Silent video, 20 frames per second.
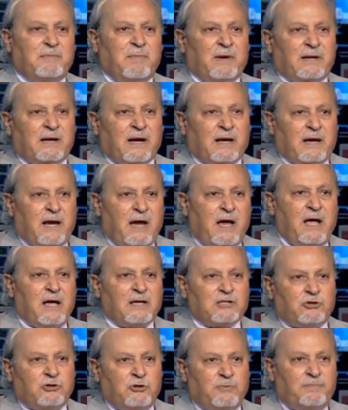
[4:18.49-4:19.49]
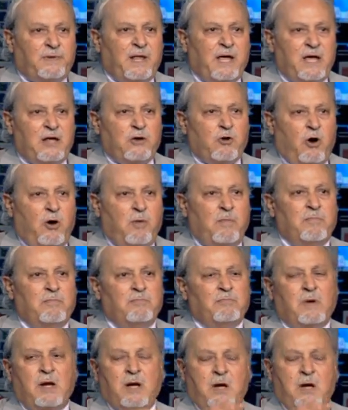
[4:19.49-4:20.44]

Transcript: من ركائز لبنان هم